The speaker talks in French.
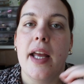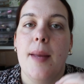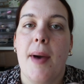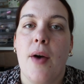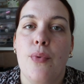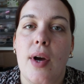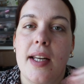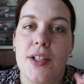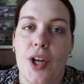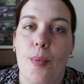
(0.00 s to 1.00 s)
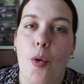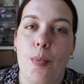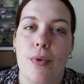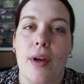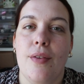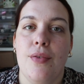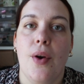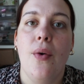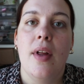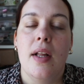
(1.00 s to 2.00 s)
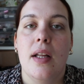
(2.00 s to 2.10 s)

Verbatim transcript: et parfois légèrement purifiants.